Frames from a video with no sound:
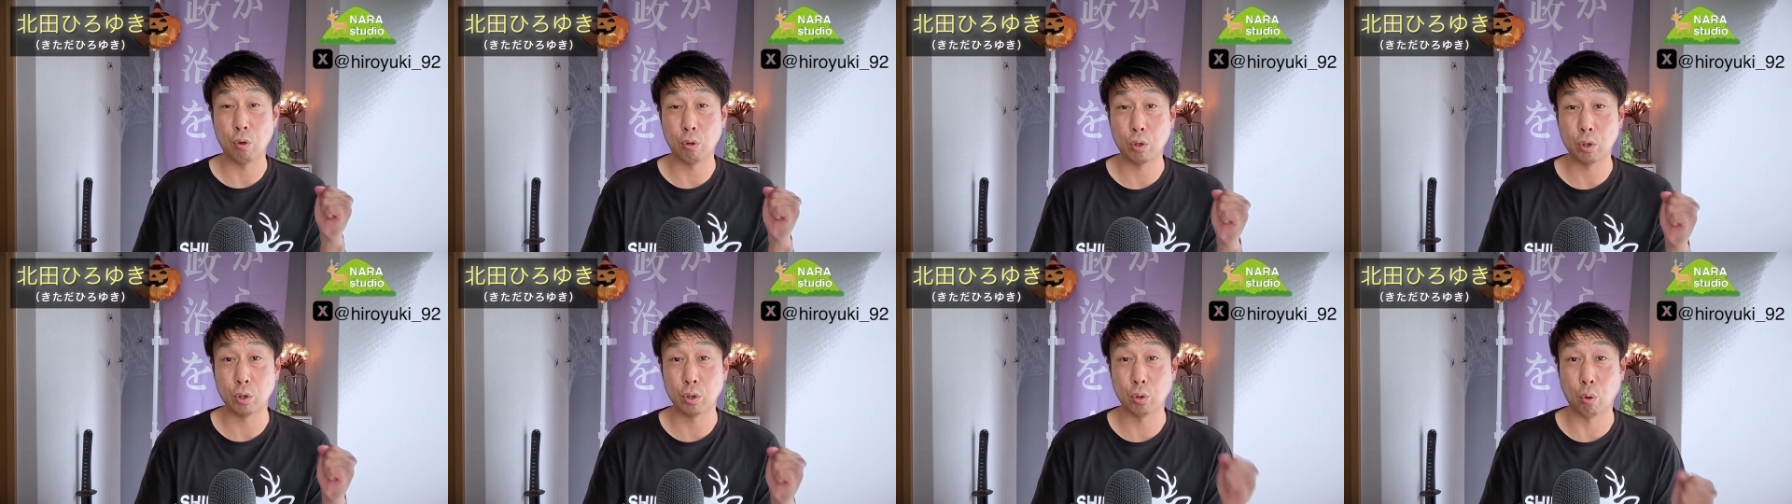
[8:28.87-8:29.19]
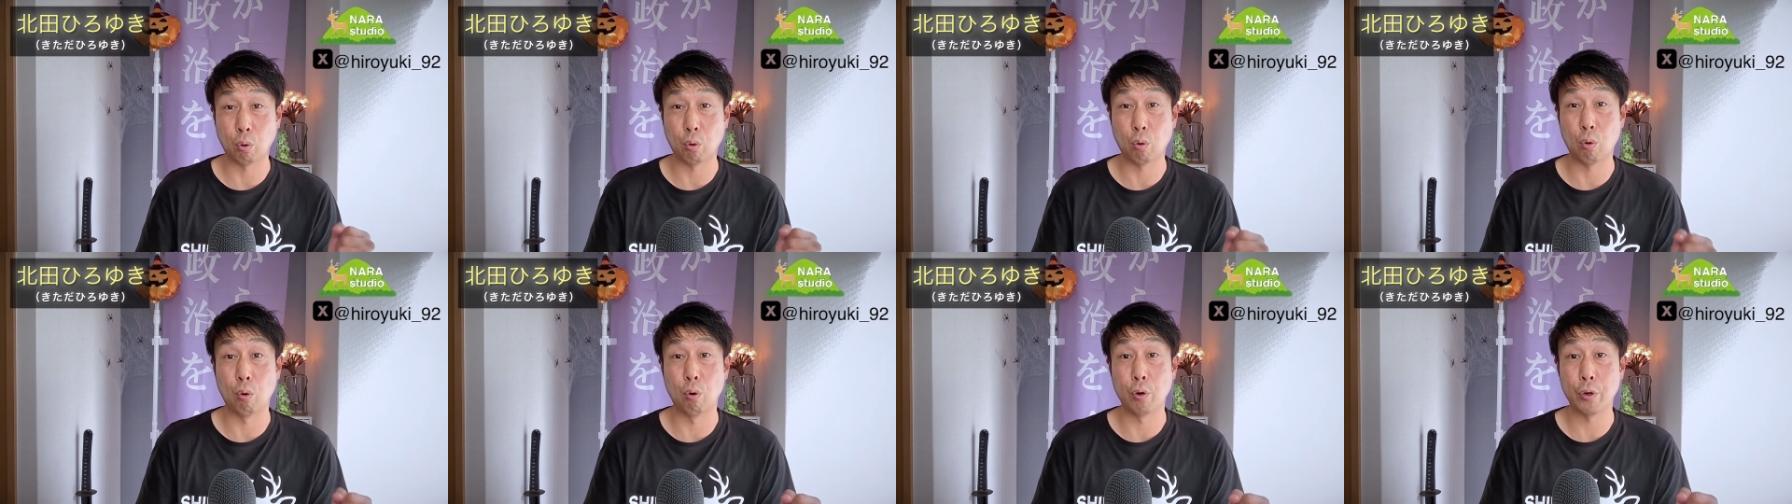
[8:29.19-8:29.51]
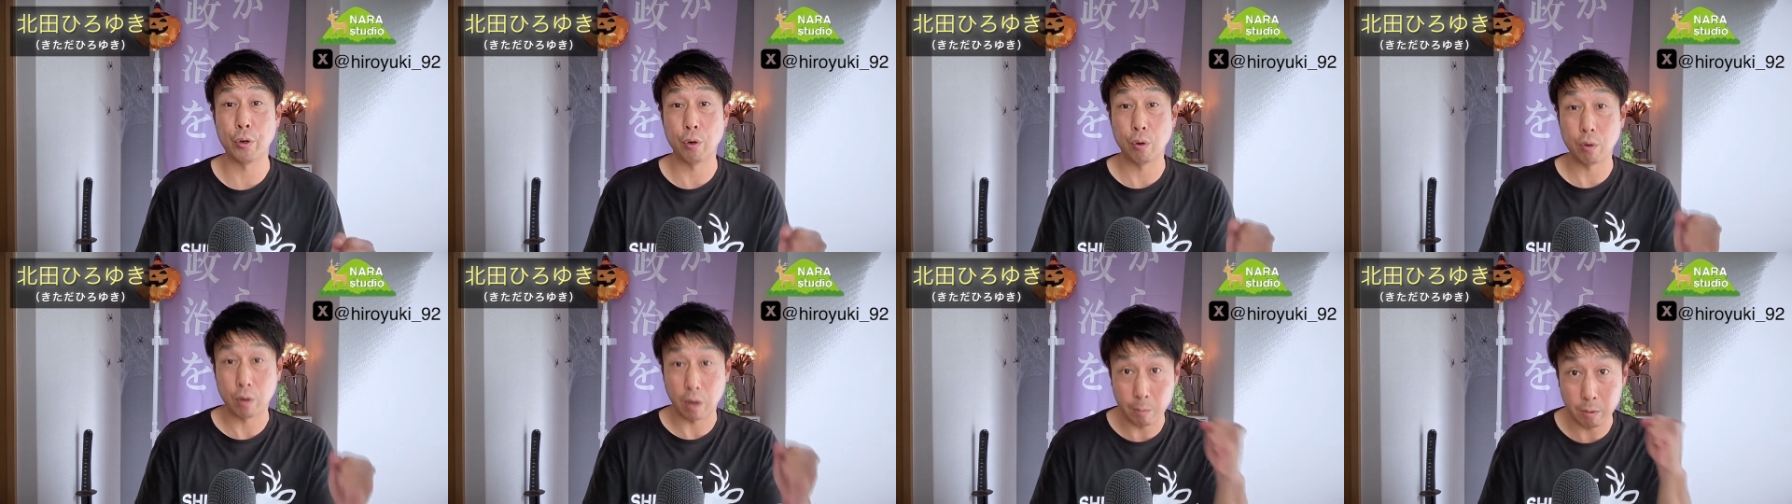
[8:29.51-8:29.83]
録と高
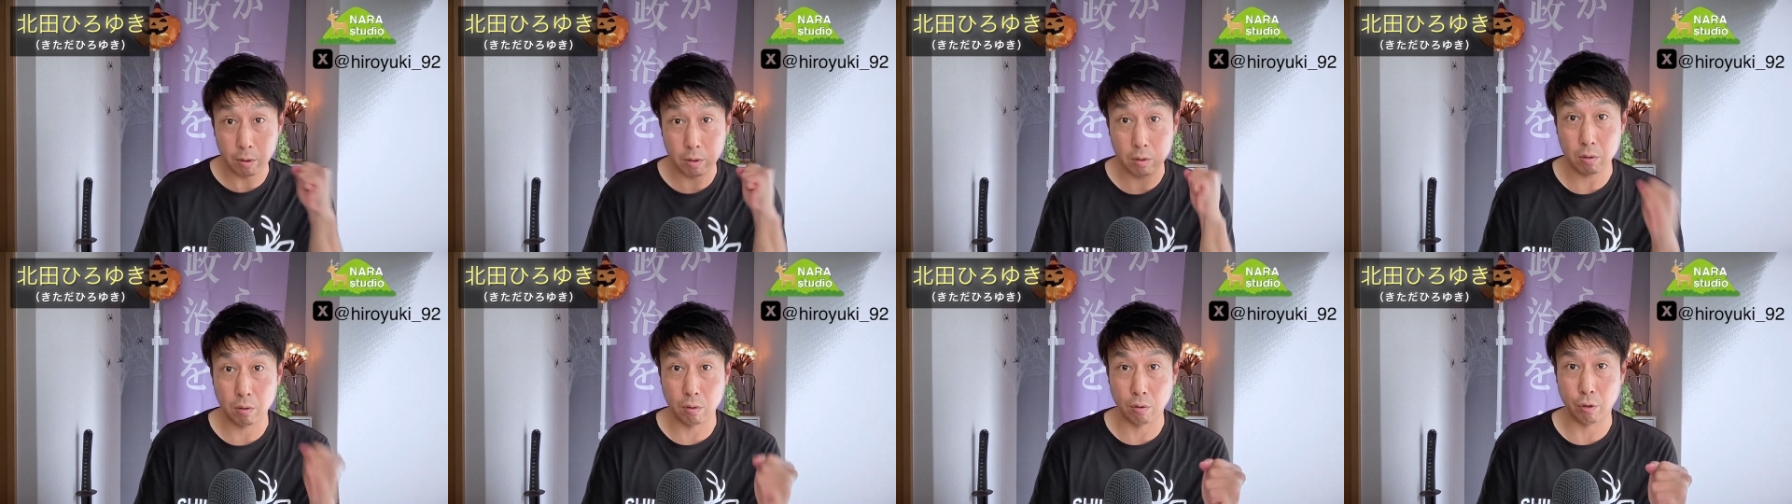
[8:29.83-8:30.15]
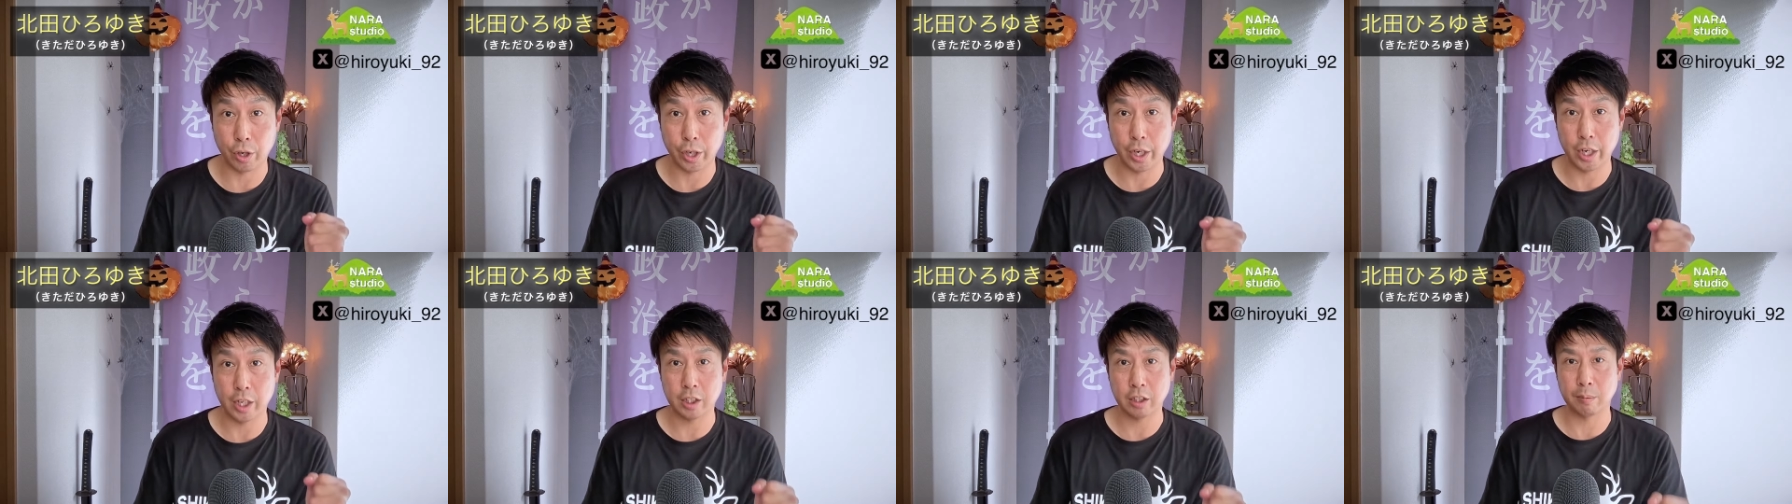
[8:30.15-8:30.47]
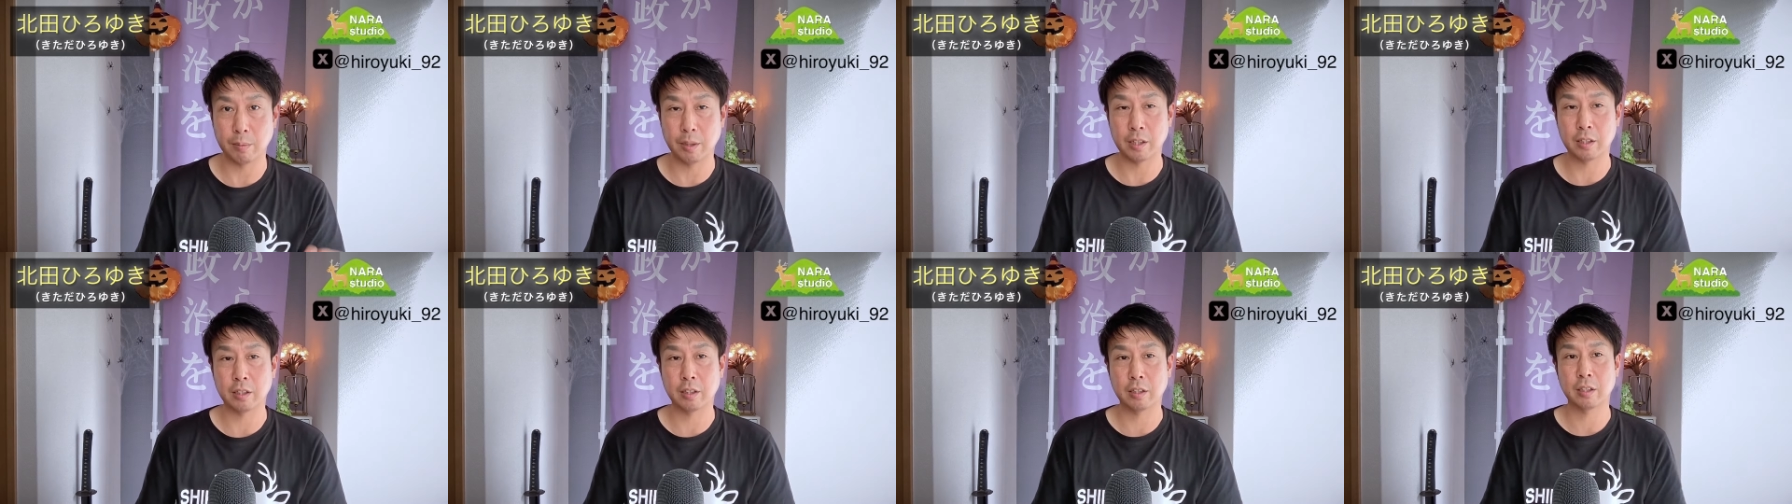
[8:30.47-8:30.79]
評価もお願い
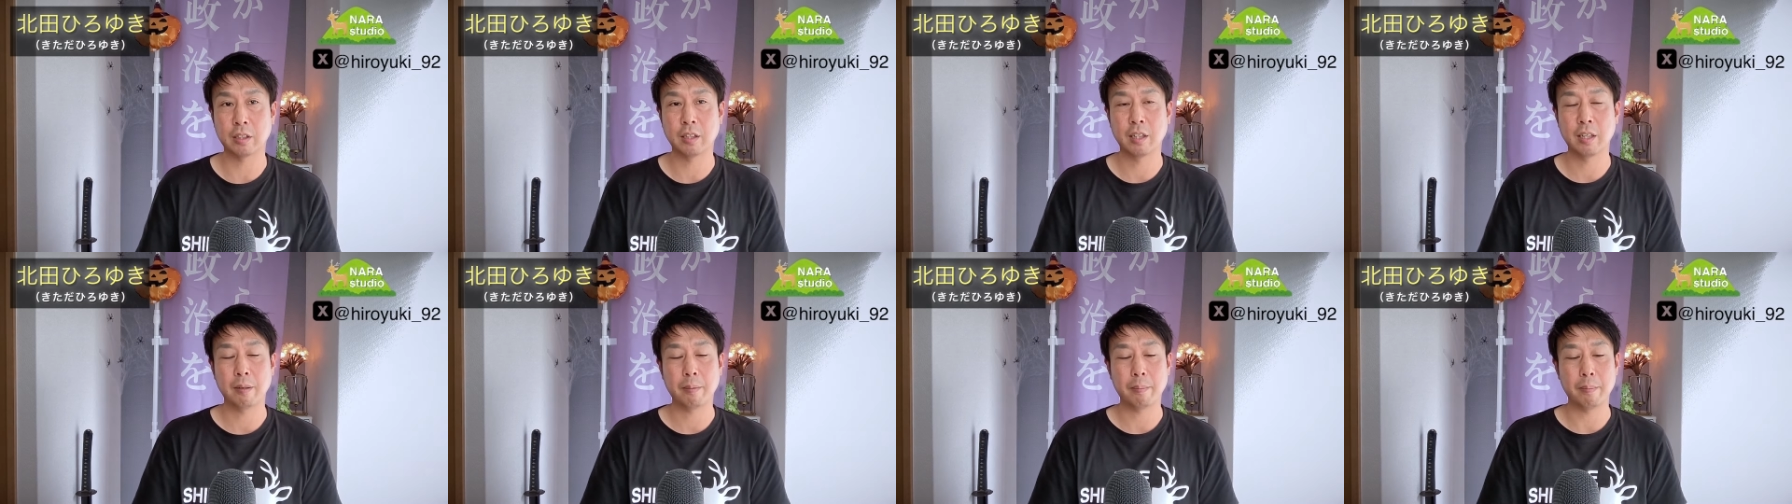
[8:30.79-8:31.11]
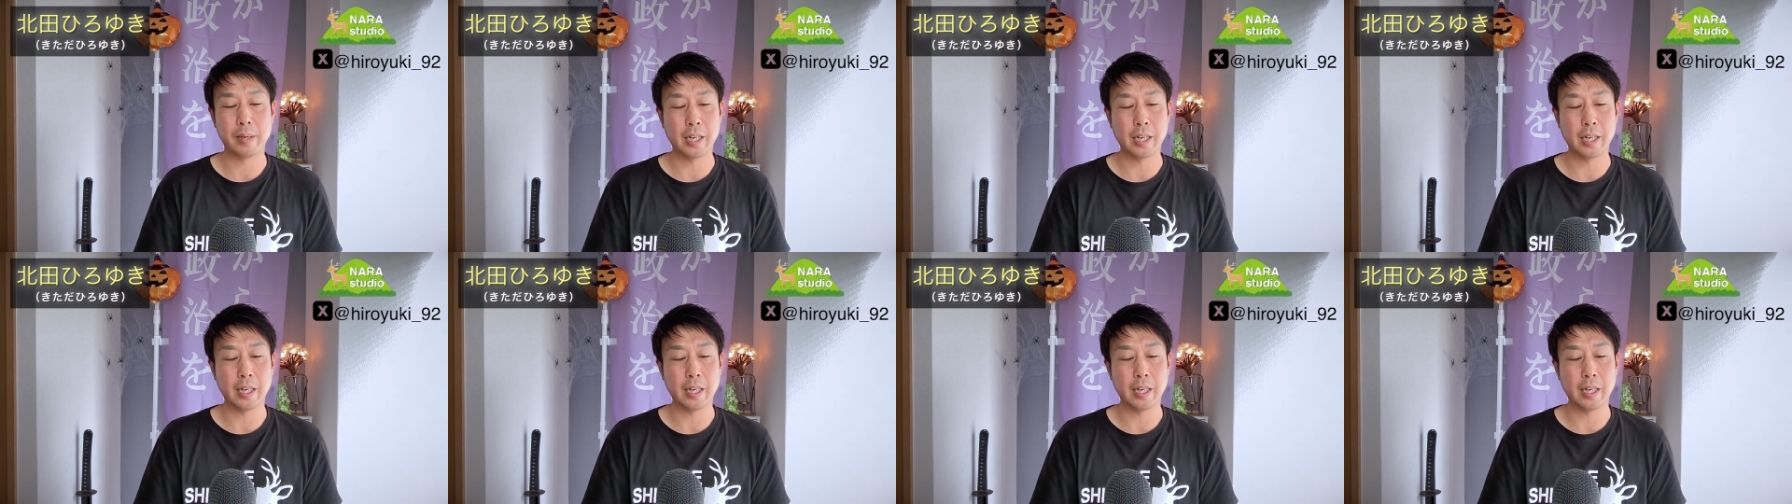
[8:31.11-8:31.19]
します。